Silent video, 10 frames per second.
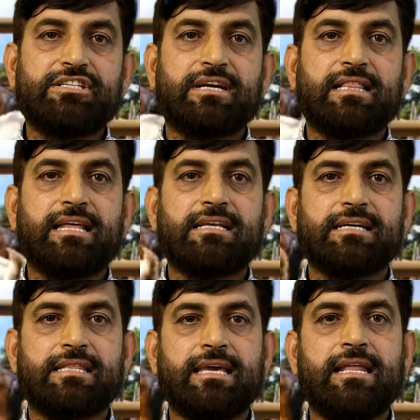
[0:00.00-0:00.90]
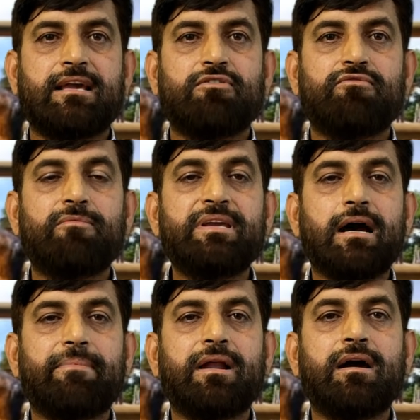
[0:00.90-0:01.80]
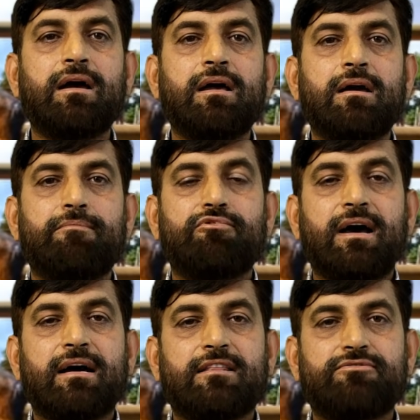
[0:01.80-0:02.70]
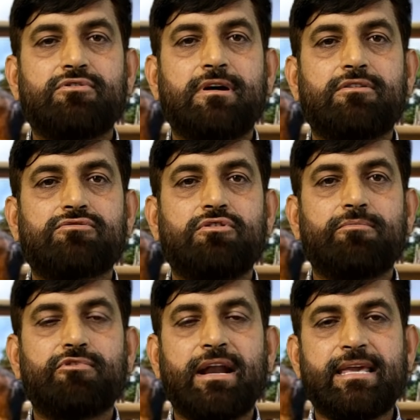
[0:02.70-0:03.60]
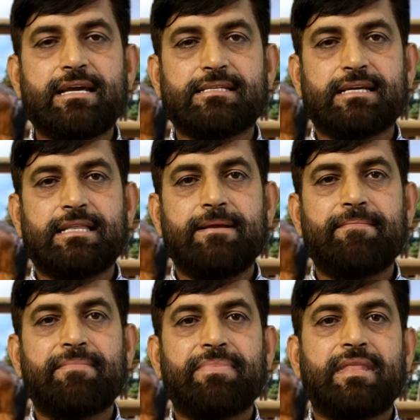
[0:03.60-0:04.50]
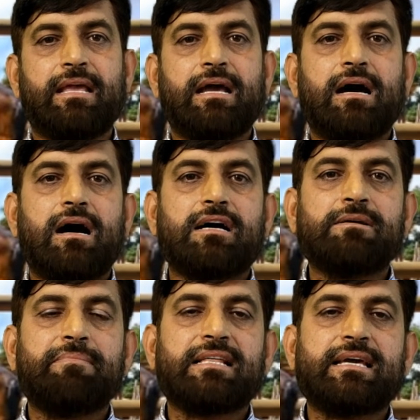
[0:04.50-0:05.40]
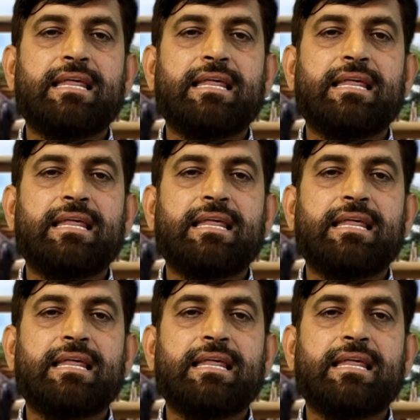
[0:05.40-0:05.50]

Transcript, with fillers: की शक्ल देना चाहते हैं लेकिन वो भी अपना पूरा हदफ जो है उसको पूरा नहीं कर सकते आज हम बात